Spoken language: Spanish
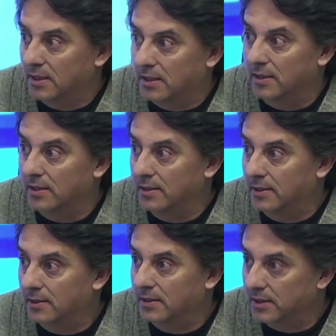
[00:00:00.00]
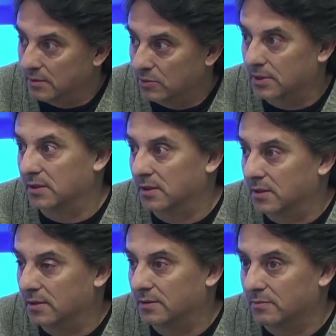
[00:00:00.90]
eh, queremos
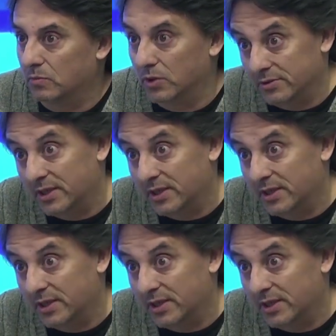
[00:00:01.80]
que, bueno,